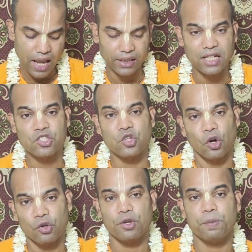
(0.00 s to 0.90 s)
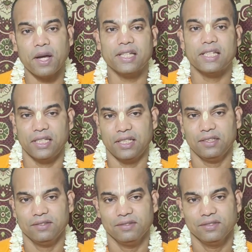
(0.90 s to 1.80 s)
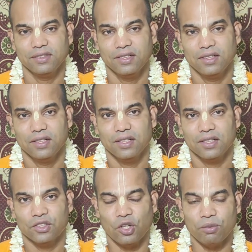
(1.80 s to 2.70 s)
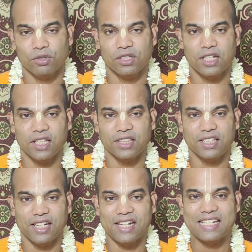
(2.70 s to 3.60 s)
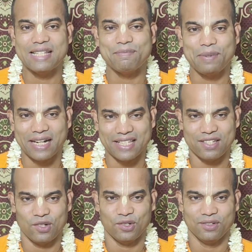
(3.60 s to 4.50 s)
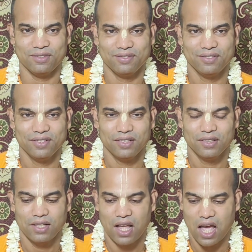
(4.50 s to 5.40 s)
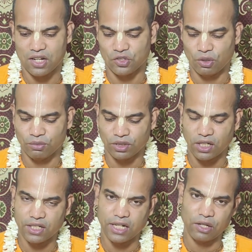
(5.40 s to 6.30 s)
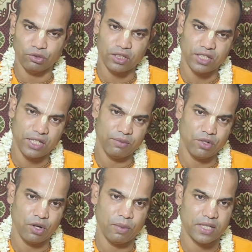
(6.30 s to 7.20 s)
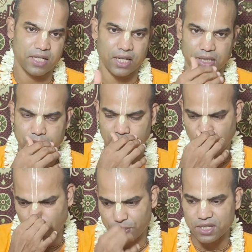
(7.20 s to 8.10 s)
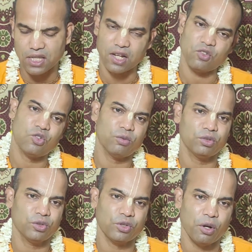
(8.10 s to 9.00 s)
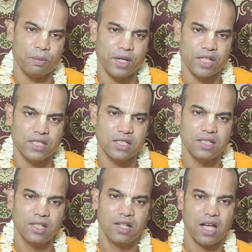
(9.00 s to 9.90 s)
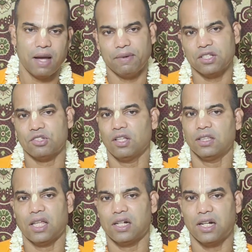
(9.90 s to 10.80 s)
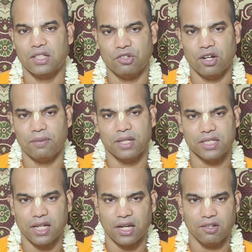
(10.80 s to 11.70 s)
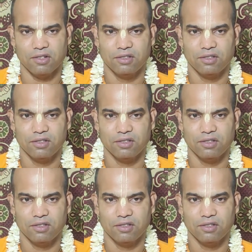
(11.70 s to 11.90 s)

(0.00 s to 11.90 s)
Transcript: একটা চড়ুই পাখি সমুদ্রের তীরে ডিম পেড়েছিল আর সমুদ্রের ঢেউতে ডিমগুলো ভেসে গেছে ও বেচারা খুব দুঃখ পেয়েছে আমার সন্তানরা জলে ভেসে গেল